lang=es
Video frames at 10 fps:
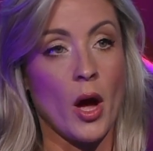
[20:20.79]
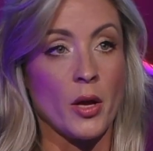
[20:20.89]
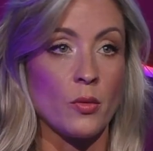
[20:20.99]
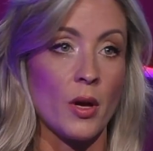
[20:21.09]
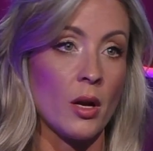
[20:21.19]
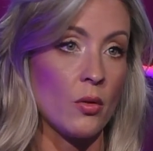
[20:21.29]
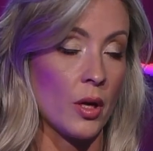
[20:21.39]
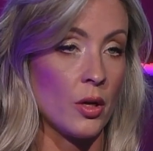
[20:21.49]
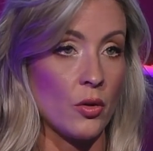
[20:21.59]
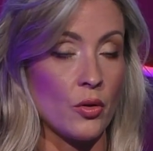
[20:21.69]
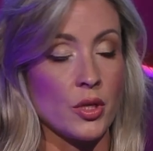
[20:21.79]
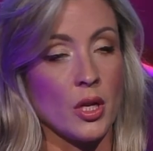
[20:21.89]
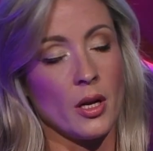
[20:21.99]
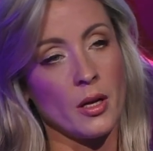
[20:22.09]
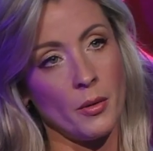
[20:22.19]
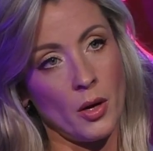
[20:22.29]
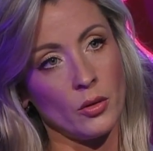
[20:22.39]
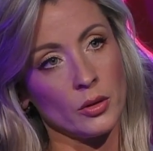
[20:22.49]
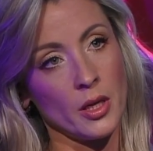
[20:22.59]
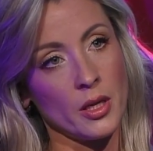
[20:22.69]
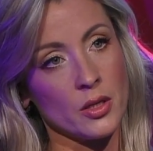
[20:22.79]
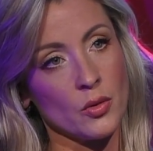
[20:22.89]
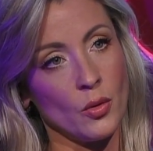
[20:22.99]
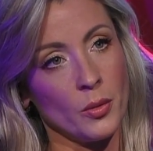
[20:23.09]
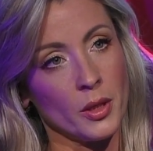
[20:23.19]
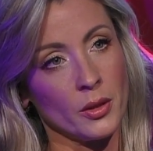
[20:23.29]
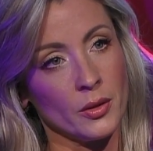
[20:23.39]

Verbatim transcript: ayudar a lo que ellos consideran que va en contra de su gobierno.